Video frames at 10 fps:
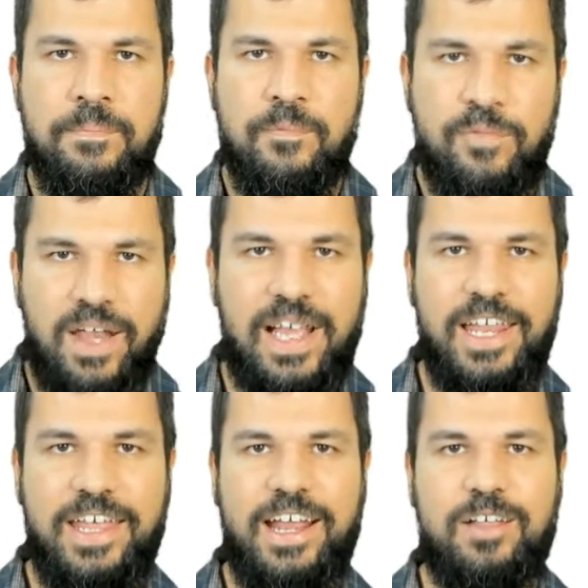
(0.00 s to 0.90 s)
Fala
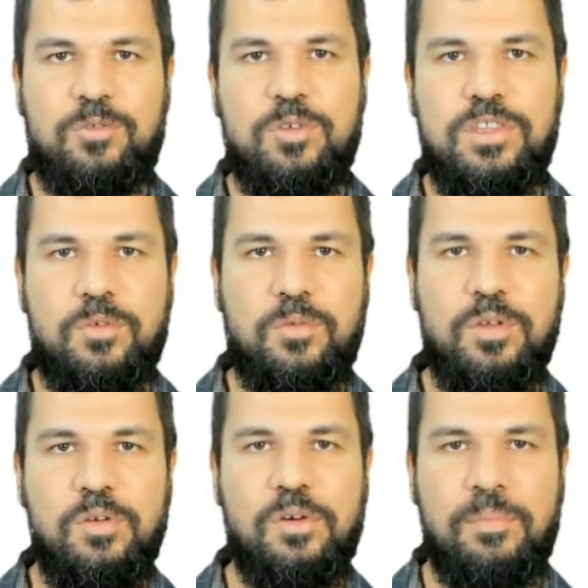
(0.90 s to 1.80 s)
galera, tudo
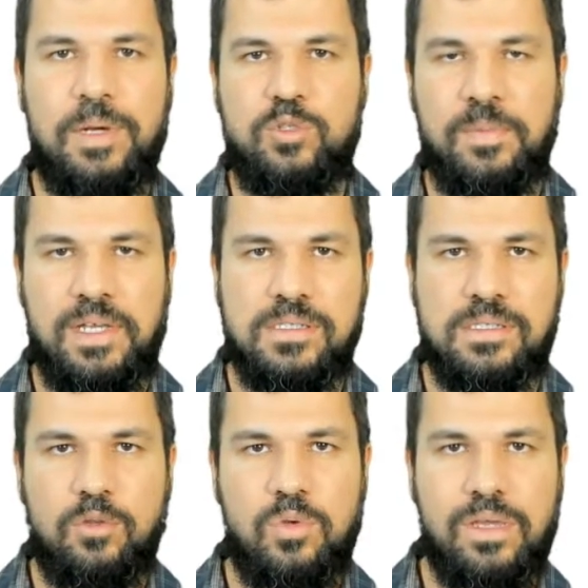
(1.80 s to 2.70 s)
tranquilo? Mais uma
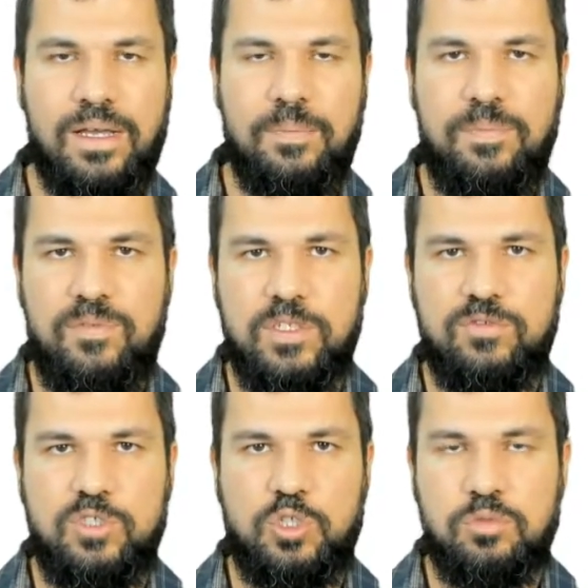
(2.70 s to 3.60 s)
questão da Unicamp
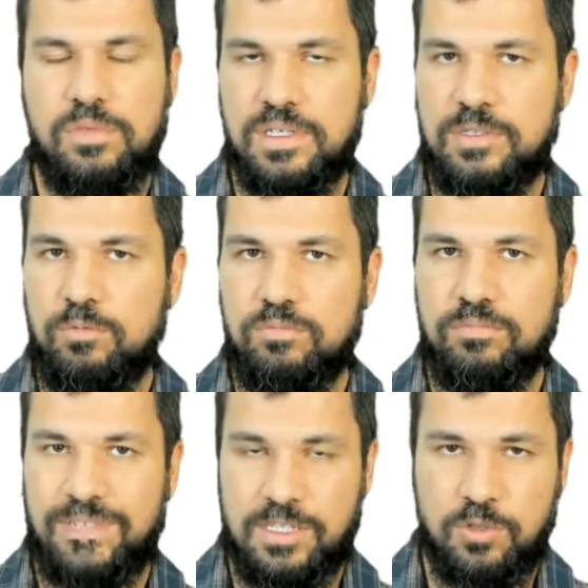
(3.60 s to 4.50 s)
2021,
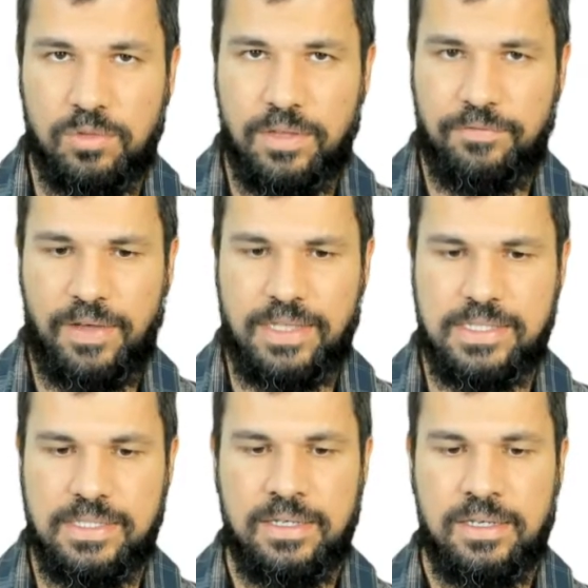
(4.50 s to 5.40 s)
questão da segunda
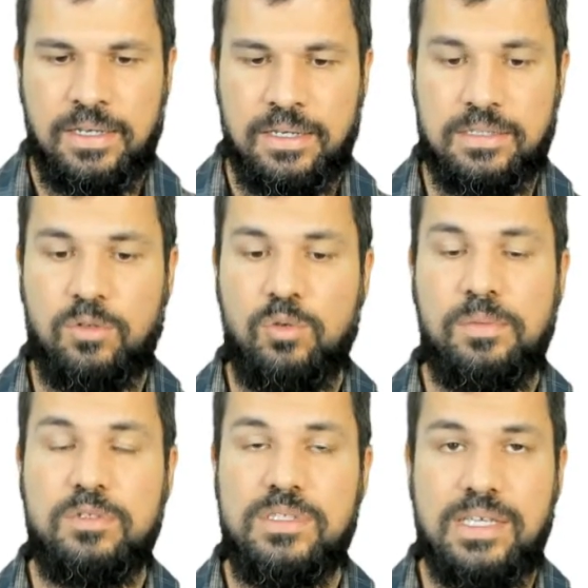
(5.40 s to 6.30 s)
fase, questão
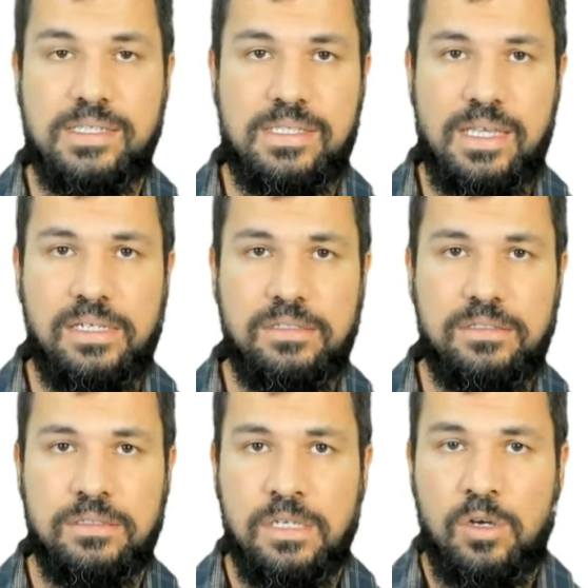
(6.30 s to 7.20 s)
número
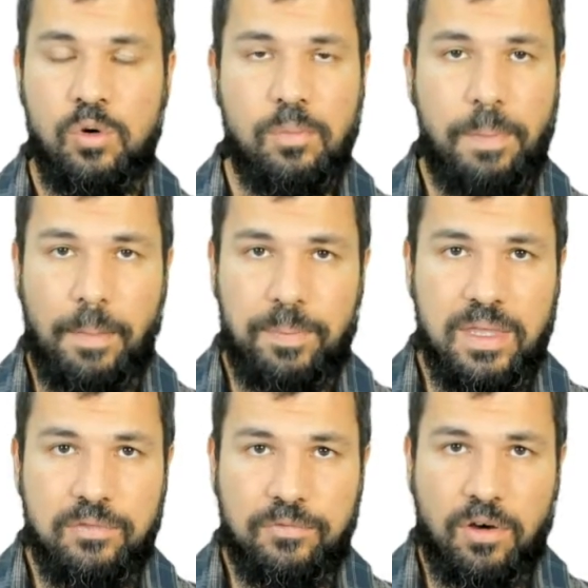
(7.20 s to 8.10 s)
16, um papo
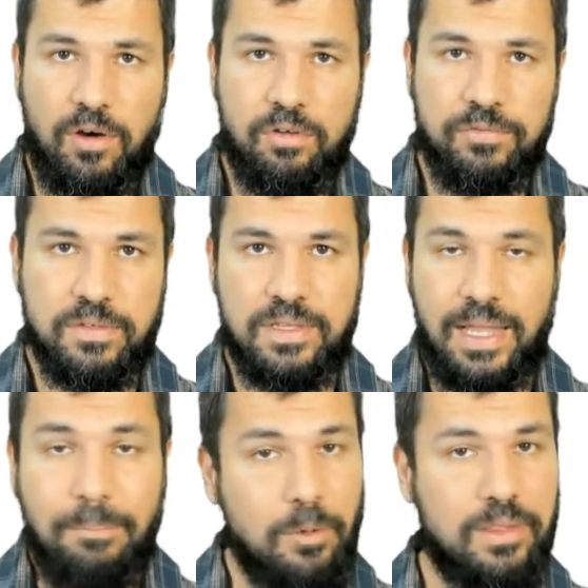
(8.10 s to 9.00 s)
que envolve
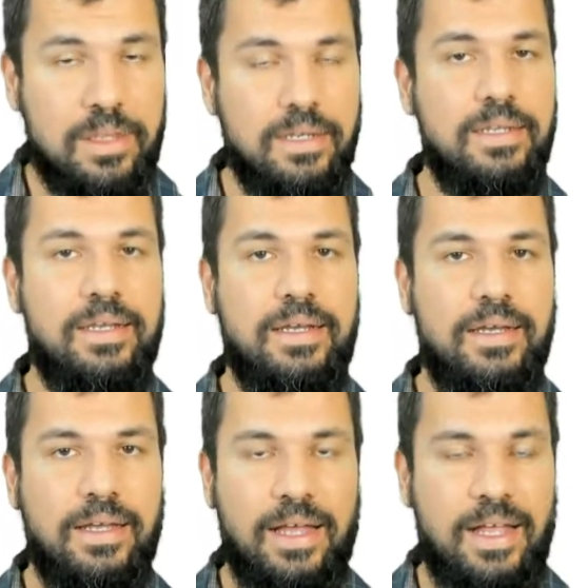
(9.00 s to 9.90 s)
da
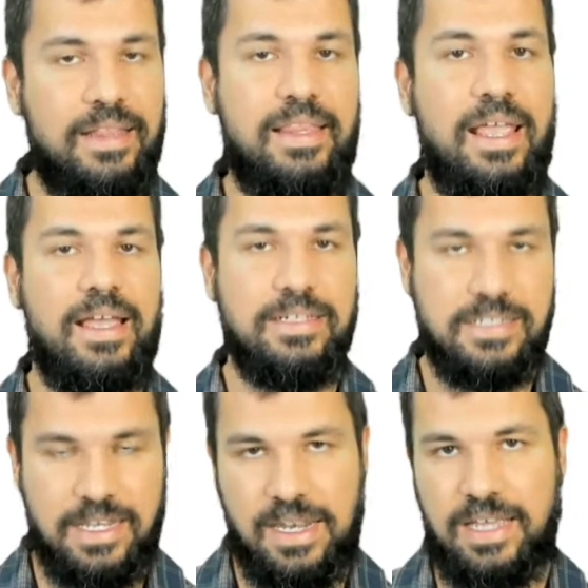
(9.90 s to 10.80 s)
botânica até a
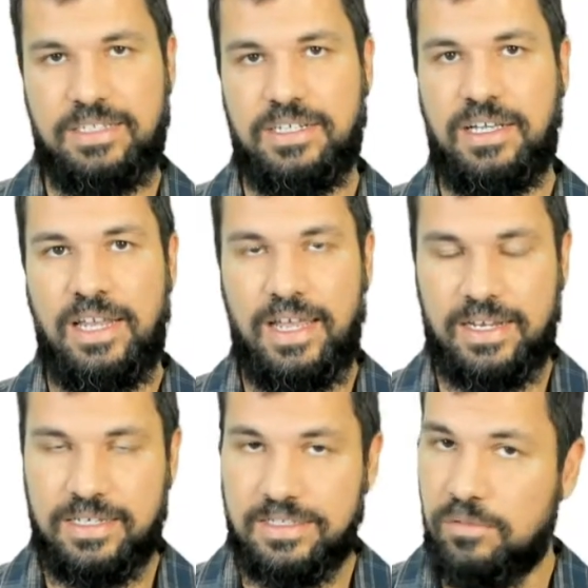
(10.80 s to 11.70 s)
genética,
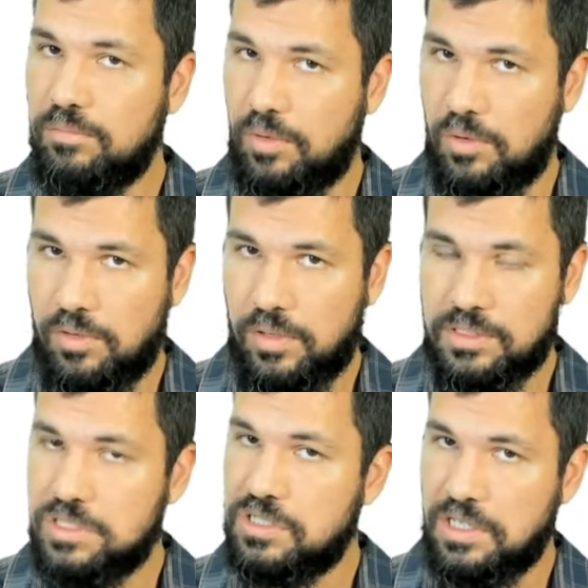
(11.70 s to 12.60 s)
galera. Questão boa,
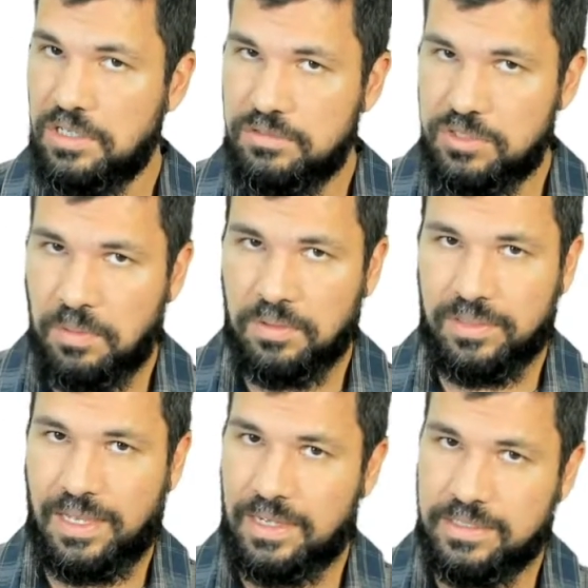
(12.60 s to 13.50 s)
cheio de
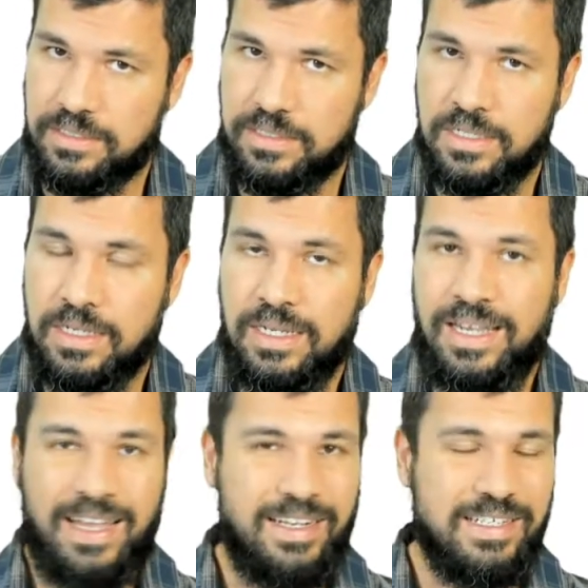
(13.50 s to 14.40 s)
maldade,
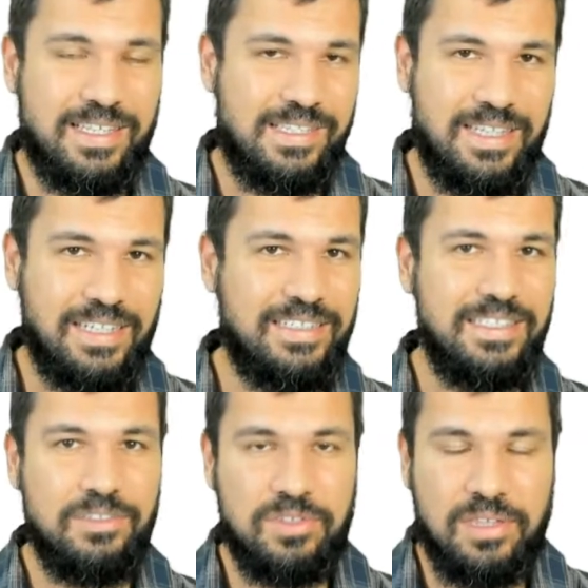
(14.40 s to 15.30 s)
a
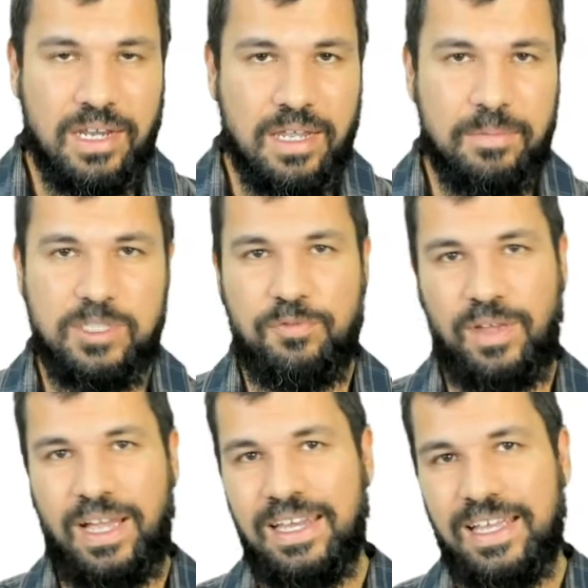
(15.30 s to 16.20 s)
necessidade extrema de
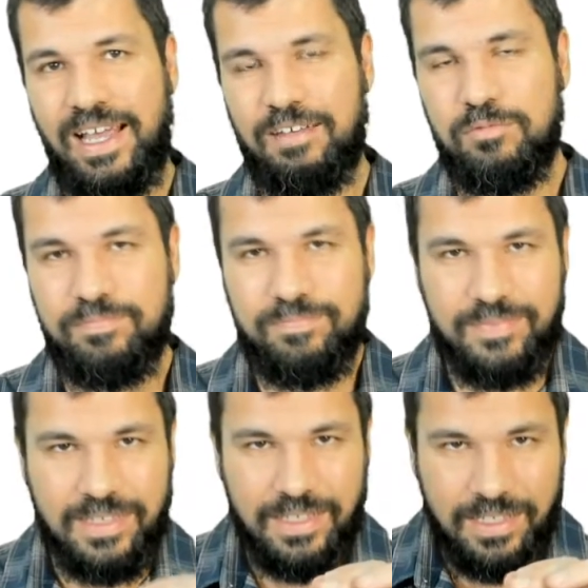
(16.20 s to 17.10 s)
ficar ligado
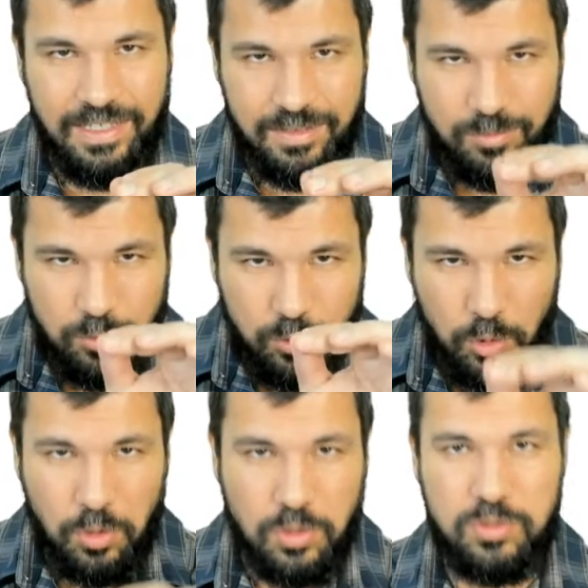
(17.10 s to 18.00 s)
e
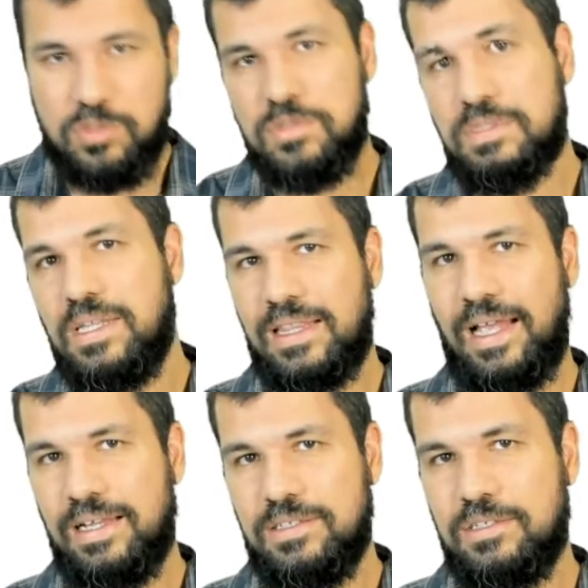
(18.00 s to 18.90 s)
todos os
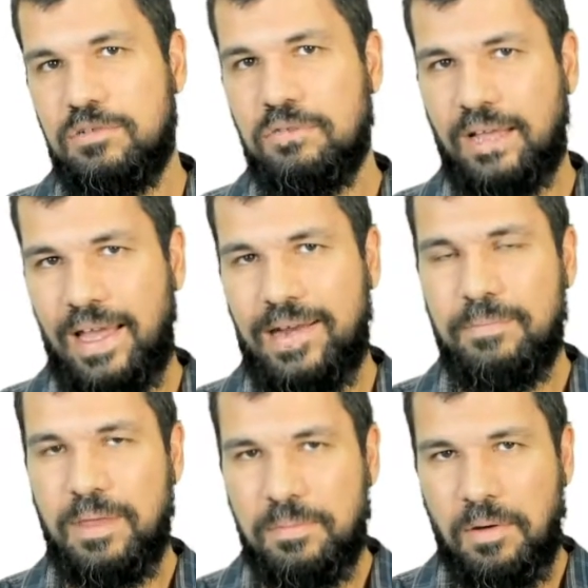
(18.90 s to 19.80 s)
detalhes que o cara,
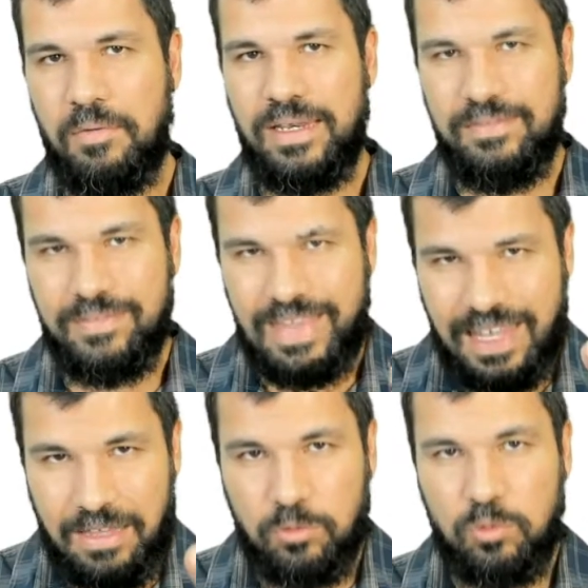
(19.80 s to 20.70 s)
meu irmão, ele
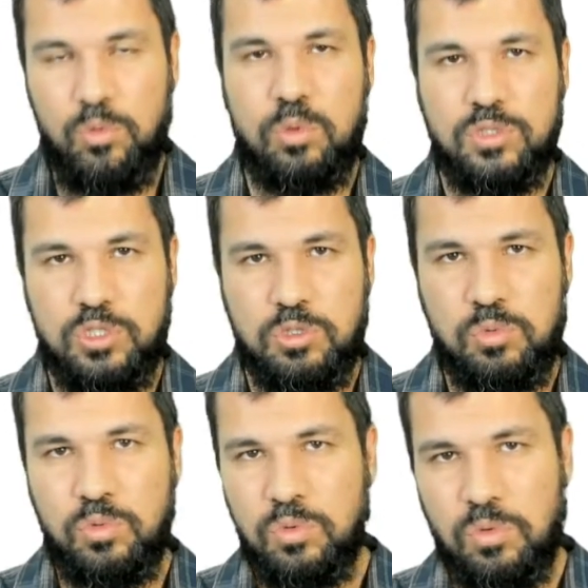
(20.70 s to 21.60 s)
tentou de
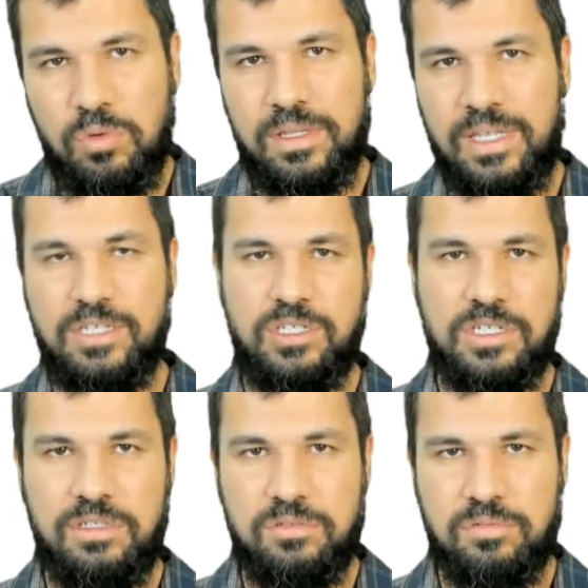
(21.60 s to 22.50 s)
tudo quanto é
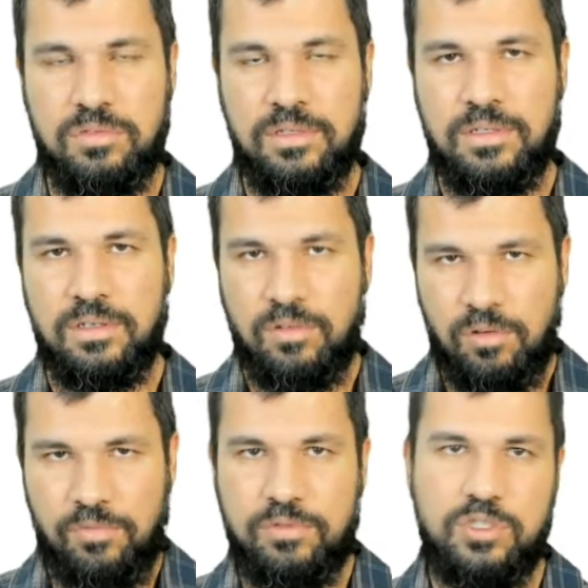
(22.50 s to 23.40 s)
jeito
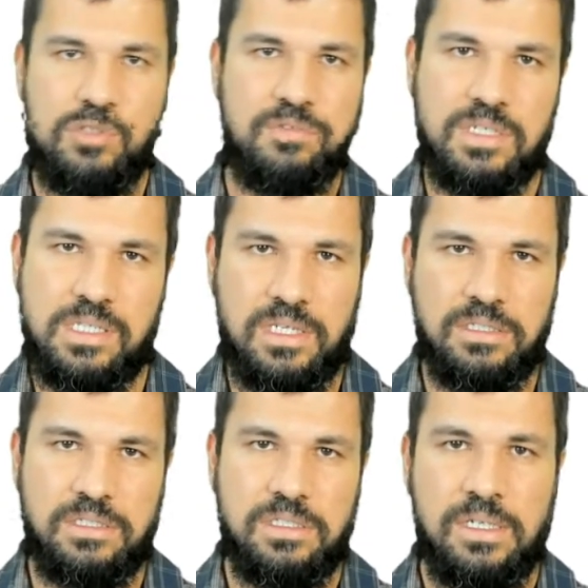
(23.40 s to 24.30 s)
confundir
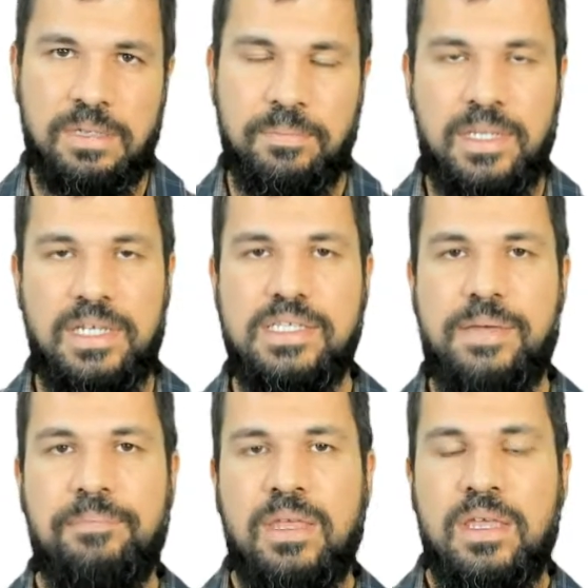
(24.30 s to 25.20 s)
vocês,
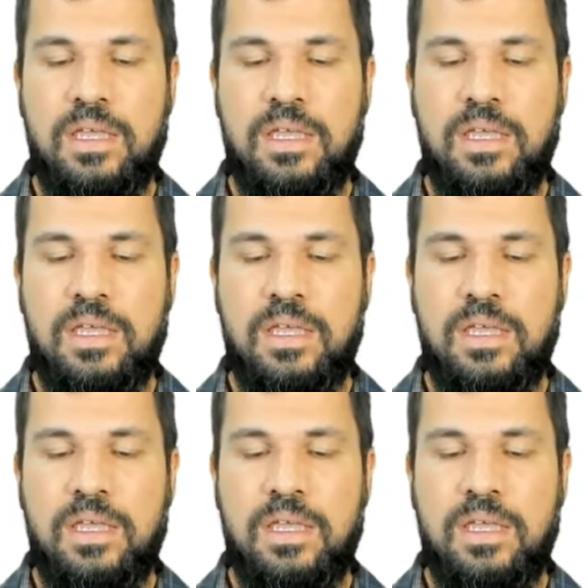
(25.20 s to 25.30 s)
beleza?